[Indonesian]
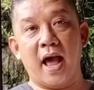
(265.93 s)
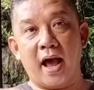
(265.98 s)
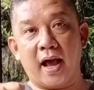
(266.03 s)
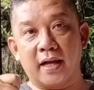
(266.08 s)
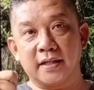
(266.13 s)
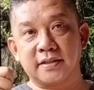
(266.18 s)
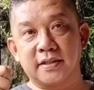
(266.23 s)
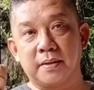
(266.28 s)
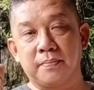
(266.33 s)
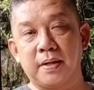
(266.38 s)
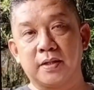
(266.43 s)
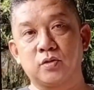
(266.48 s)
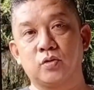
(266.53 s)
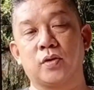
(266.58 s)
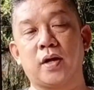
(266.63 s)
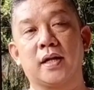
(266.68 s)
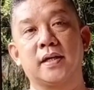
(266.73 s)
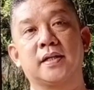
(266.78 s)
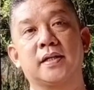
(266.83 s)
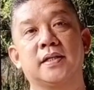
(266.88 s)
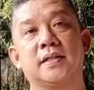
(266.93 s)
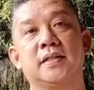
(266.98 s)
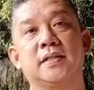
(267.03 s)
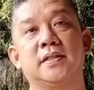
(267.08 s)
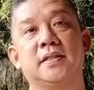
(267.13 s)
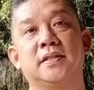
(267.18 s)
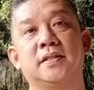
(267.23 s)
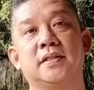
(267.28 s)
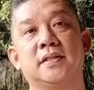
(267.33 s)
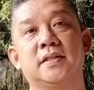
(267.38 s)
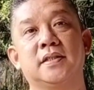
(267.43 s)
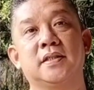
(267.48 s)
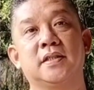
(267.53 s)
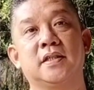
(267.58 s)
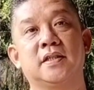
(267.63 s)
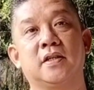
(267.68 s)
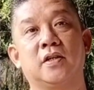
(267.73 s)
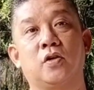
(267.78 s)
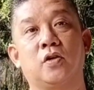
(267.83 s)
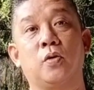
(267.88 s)
akan saya masukkan ke
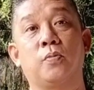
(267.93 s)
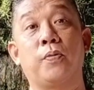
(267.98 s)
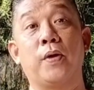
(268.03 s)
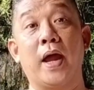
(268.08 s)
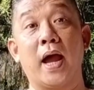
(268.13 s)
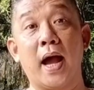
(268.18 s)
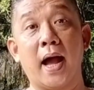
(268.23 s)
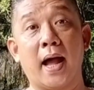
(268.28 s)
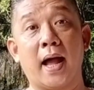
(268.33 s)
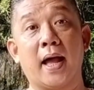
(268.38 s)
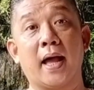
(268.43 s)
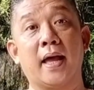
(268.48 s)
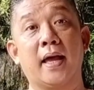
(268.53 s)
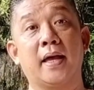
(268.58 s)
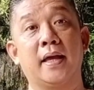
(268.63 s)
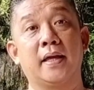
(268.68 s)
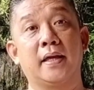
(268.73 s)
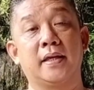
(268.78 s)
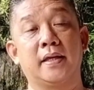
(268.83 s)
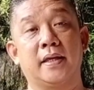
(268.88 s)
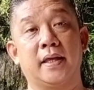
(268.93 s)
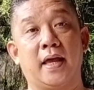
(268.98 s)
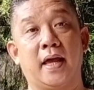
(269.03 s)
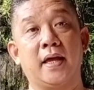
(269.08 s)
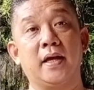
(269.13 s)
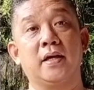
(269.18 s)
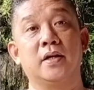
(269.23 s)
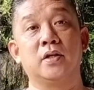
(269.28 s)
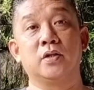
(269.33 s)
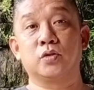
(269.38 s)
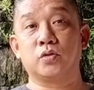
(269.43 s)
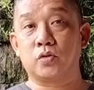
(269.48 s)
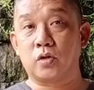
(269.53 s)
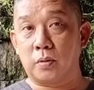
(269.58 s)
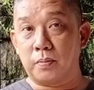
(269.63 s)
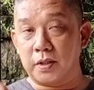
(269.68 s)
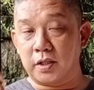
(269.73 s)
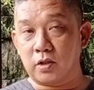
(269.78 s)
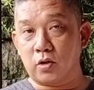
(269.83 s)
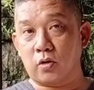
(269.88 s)
grup WA. Ya,
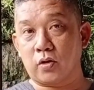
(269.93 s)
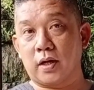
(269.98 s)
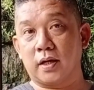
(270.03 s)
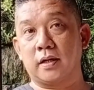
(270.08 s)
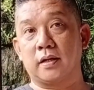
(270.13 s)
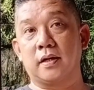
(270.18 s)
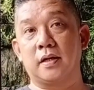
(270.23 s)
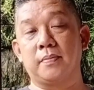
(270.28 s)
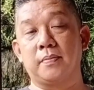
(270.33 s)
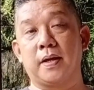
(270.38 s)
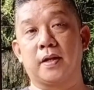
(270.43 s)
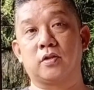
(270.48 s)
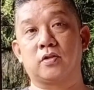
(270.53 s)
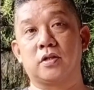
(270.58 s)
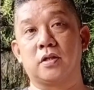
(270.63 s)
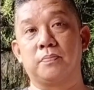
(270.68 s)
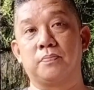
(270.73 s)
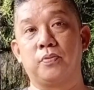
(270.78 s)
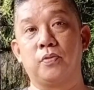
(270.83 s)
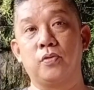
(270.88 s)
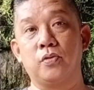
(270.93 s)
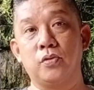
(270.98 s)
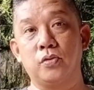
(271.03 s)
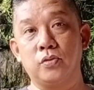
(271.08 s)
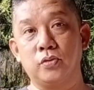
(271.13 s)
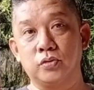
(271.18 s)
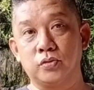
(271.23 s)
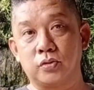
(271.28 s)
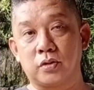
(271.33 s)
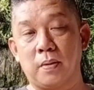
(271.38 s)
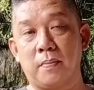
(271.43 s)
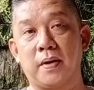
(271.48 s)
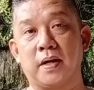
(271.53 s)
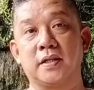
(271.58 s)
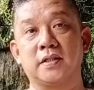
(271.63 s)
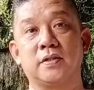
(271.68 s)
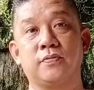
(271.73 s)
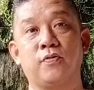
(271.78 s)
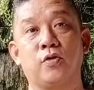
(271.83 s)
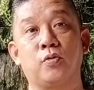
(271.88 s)
sudah menyetorkan 500 ribu, sudah
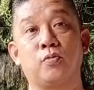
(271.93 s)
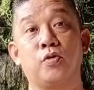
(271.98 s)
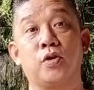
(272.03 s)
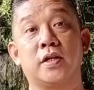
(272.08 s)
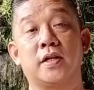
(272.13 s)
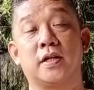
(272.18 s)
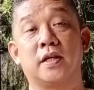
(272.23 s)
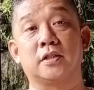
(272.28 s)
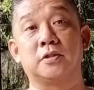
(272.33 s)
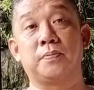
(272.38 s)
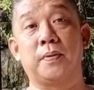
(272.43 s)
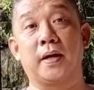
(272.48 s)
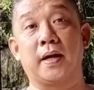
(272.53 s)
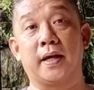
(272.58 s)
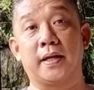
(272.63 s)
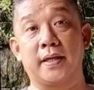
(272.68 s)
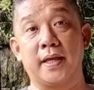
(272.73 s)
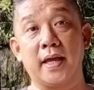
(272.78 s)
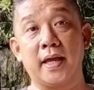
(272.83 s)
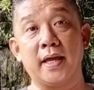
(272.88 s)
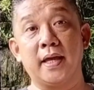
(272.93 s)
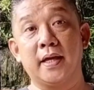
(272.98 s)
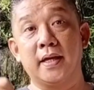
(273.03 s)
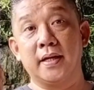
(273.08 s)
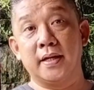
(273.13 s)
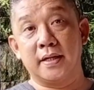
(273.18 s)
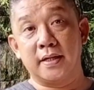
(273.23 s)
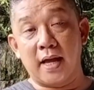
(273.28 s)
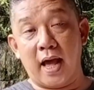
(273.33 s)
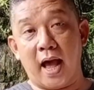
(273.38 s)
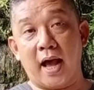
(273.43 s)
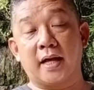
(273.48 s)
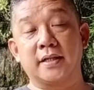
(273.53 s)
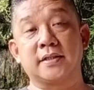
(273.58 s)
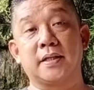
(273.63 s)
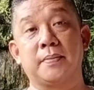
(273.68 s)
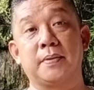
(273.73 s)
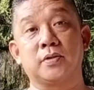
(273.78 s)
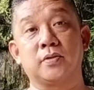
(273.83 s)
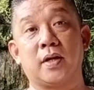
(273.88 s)
mengisi formulir dan sebagainya, akan
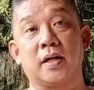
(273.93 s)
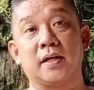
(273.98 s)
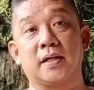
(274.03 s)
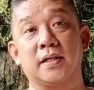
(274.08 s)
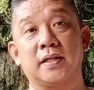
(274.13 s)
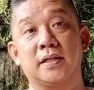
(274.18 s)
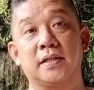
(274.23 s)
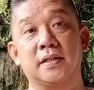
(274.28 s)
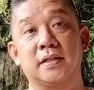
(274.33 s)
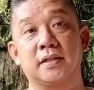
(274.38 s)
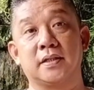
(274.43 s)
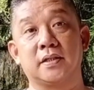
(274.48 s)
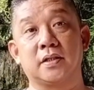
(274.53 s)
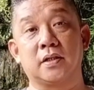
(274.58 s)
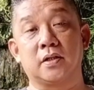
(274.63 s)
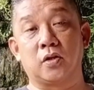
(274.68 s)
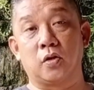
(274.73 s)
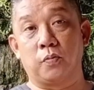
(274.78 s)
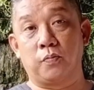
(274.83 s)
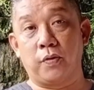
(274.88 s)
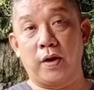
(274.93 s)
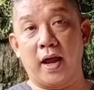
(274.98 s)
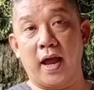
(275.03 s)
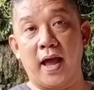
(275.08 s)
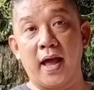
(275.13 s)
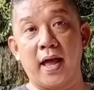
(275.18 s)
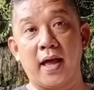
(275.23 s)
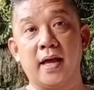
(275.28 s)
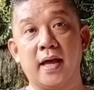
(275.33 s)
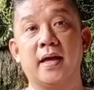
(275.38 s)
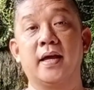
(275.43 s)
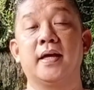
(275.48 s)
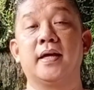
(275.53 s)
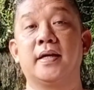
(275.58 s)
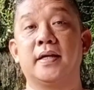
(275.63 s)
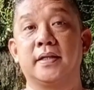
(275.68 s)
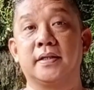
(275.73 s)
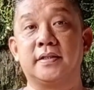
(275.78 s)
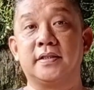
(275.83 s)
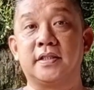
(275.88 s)
saya masukkan ke grup WA.
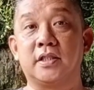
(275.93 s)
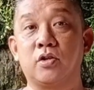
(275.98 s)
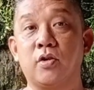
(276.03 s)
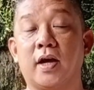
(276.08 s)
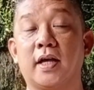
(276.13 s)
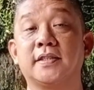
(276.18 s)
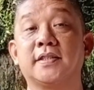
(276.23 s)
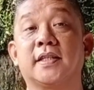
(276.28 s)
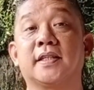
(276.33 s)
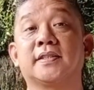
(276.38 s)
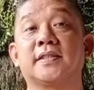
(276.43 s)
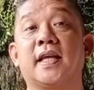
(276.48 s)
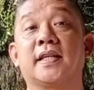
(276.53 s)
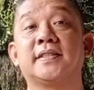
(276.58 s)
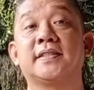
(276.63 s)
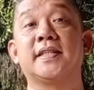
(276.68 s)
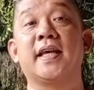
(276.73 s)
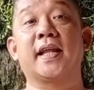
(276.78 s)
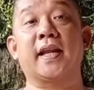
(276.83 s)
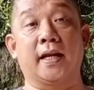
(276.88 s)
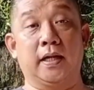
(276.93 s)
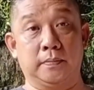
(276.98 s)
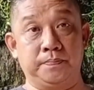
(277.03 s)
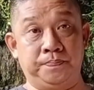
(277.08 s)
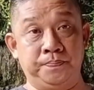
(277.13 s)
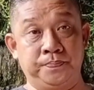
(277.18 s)
Di situ akan saya share.